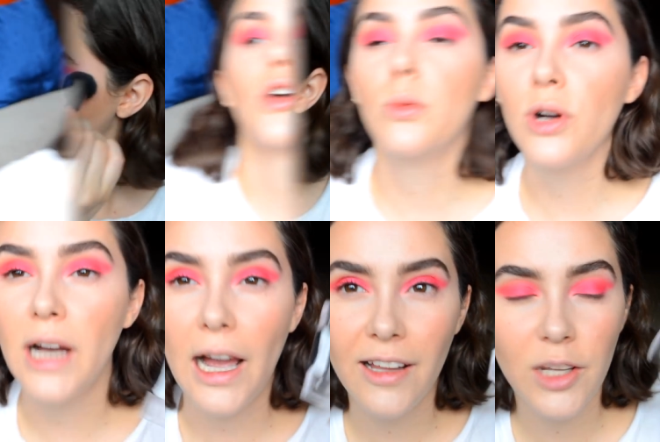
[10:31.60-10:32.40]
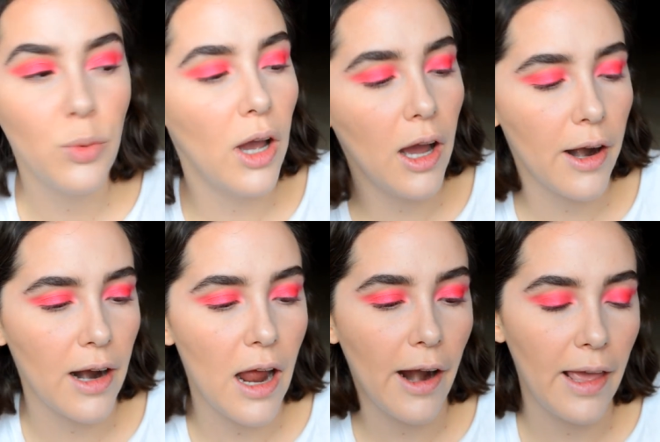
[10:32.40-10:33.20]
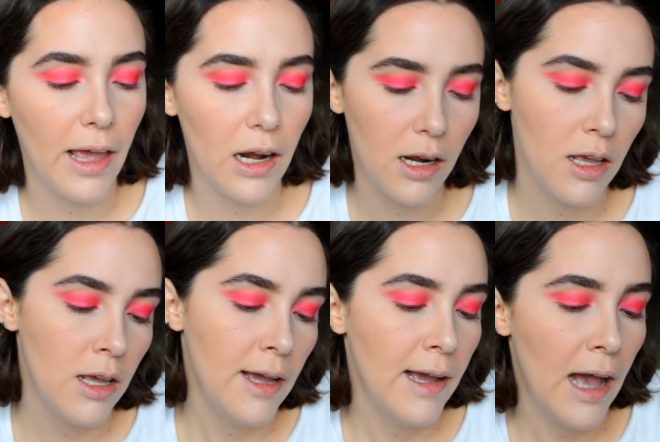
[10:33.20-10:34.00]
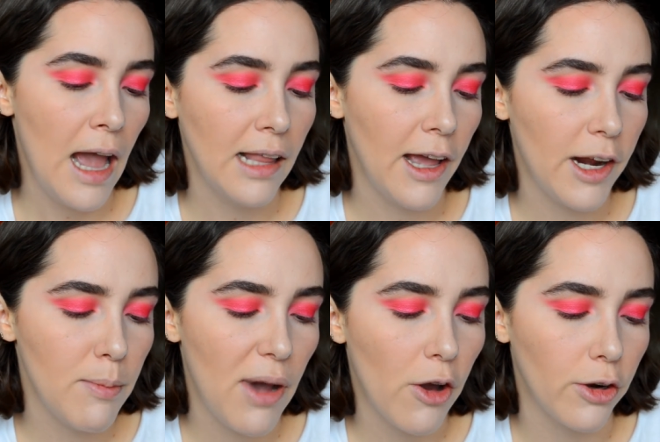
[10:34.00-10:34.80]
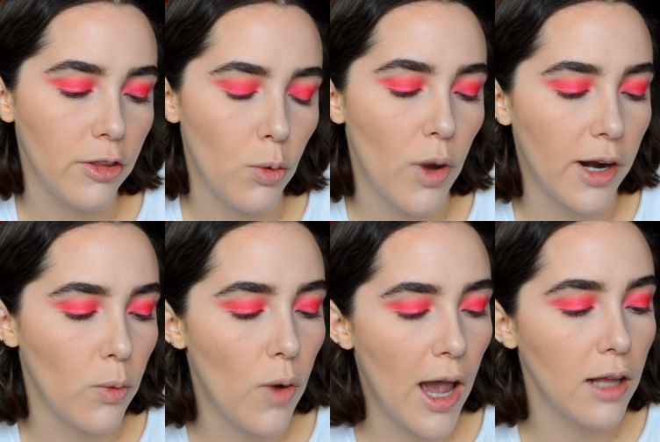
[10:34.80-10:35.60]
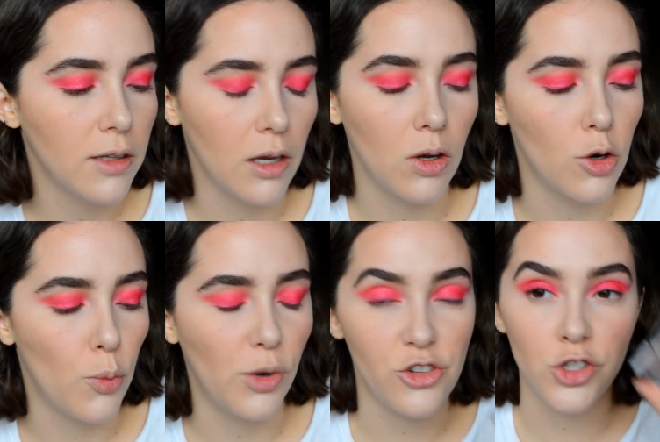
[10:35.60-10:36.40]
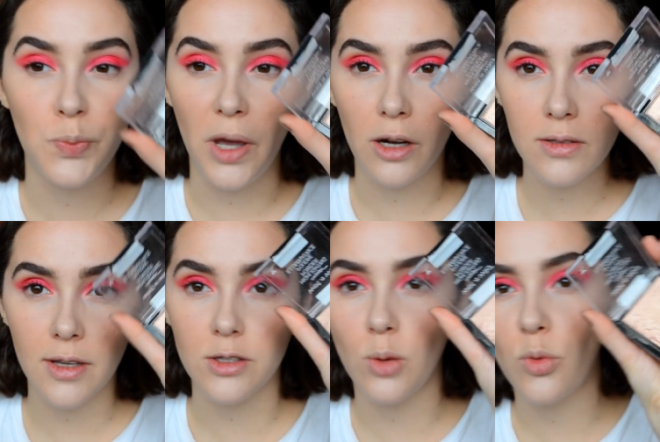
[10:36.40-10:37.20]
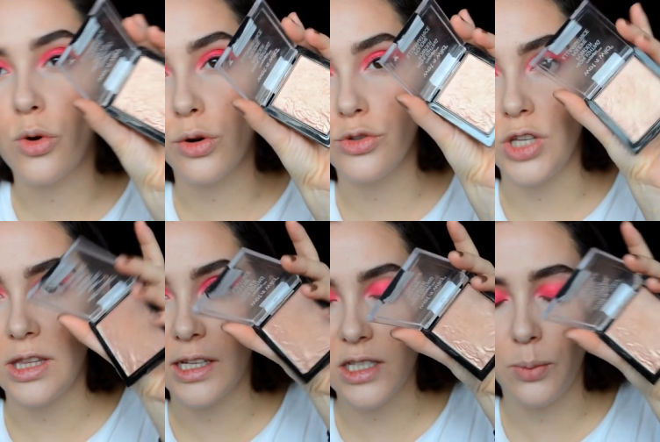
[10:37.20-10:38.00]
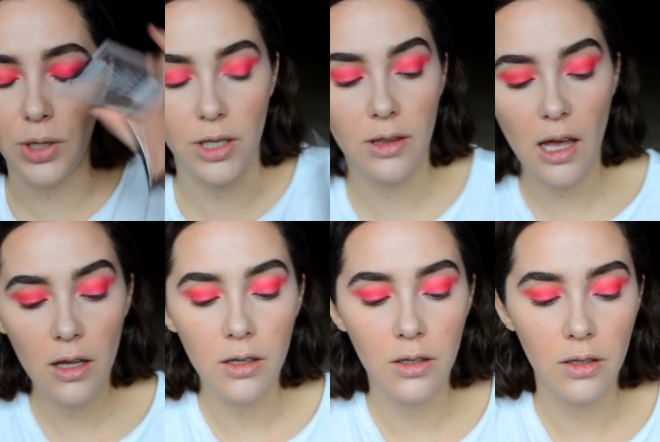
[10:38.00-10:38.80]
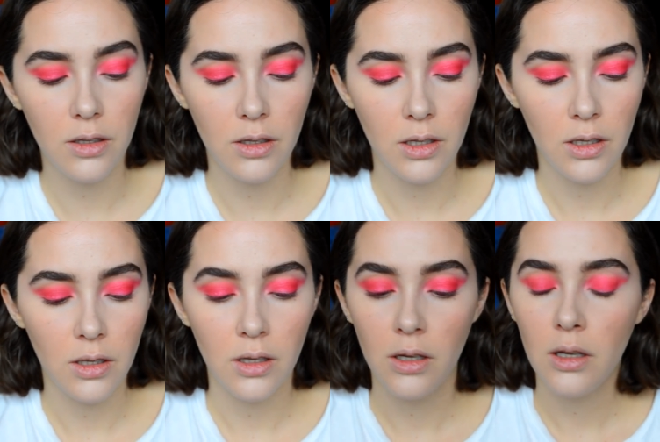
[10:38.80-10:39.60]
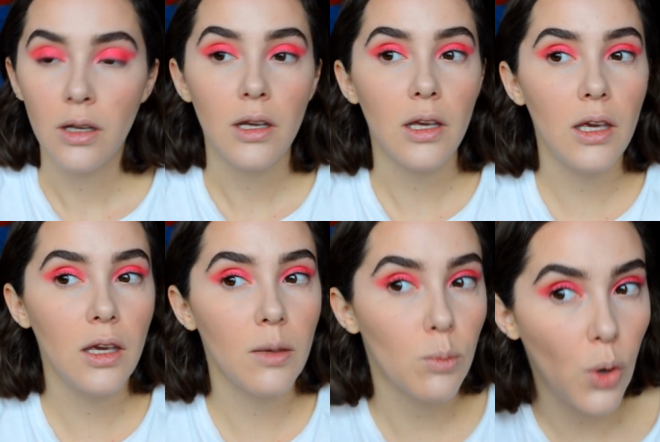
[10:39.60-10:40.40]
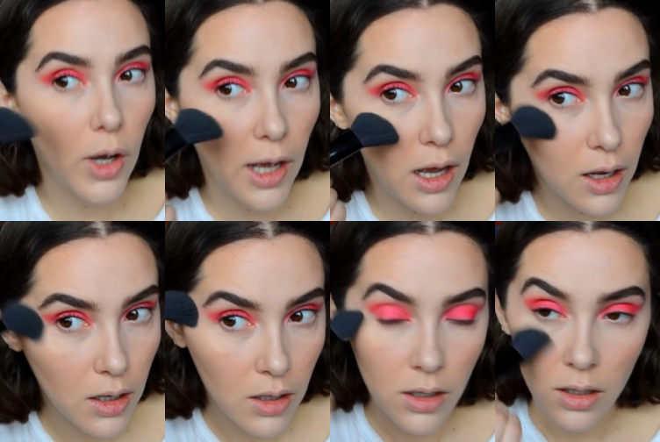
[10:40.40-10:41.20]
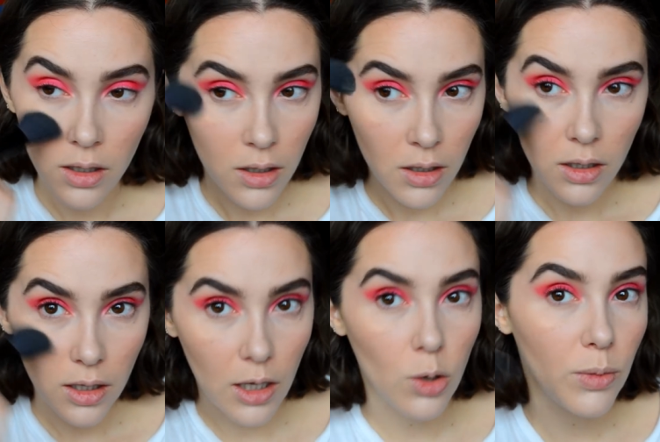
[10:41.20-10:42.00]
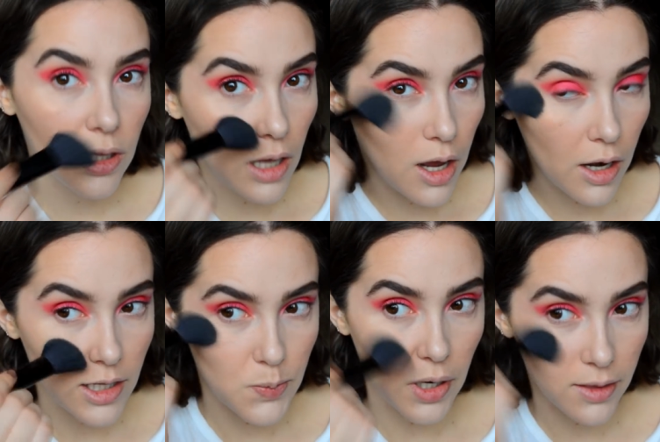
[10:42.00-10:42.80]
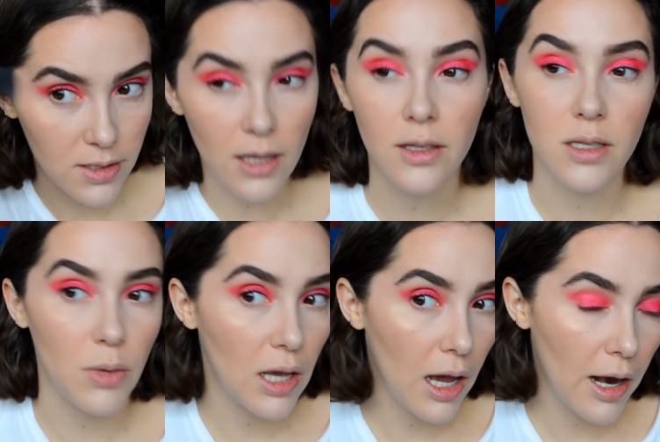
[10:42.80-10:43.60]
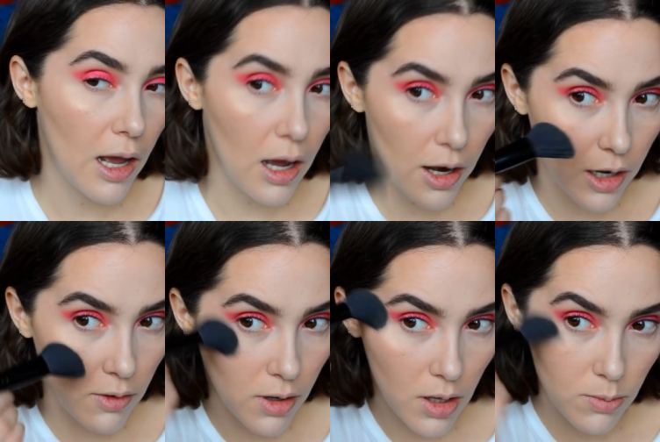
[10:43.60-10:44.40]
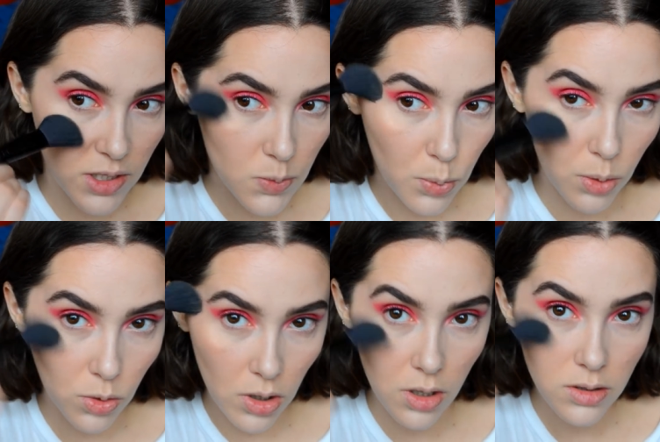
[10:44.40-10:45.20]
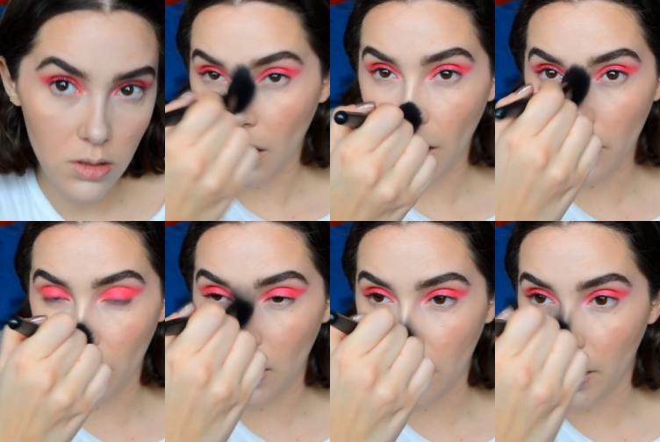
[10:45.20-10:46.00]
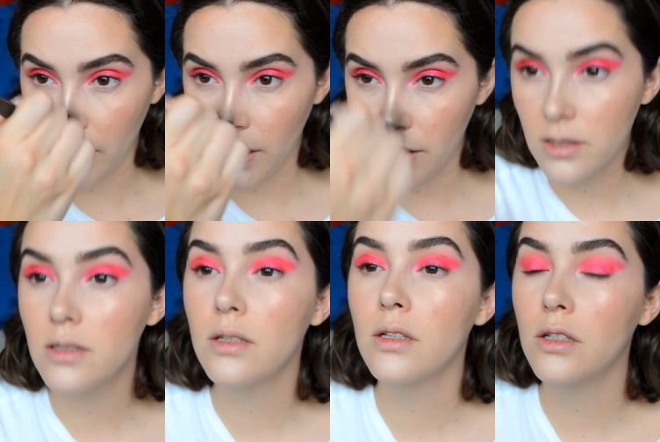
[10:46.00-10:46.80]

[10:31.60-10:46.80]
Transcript: Como highlight voy a agarrar el Highlighting Powder de Wet n Wild en color Precious Petals, que es como un rosita champañita. Y voy a iluminar las partes altas de mi cara, arriba de mis pómulos, arco de la nariz,